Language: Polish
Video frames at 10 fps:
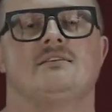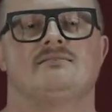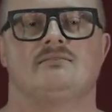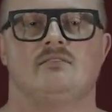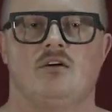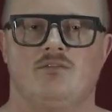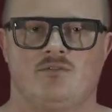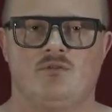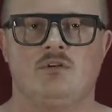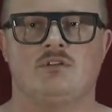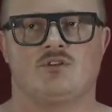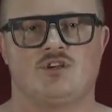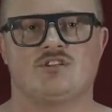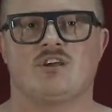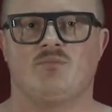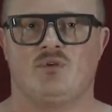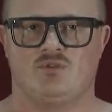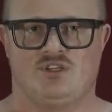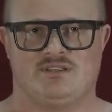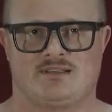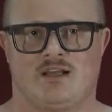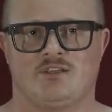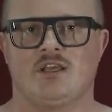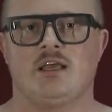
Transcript: znowu troszeczkę pouciskać,